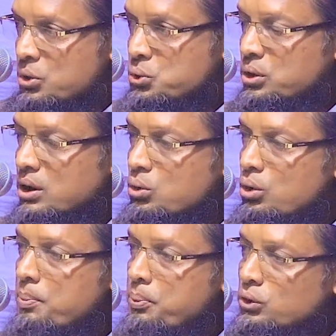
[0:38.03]
যদি
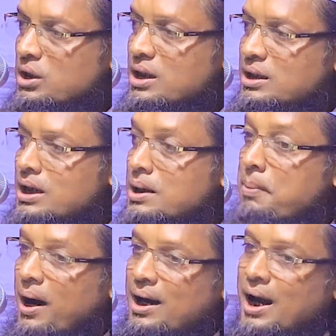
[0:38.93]
কোনো প্রতিনিধি
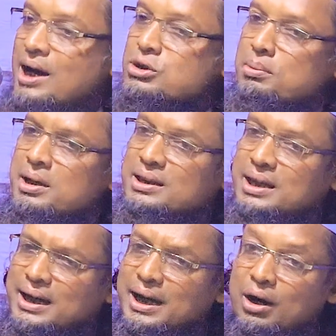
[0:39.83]
বাংলার জমিন
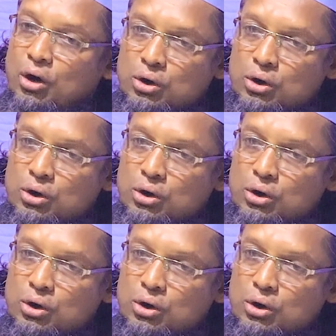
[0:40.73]
থেকে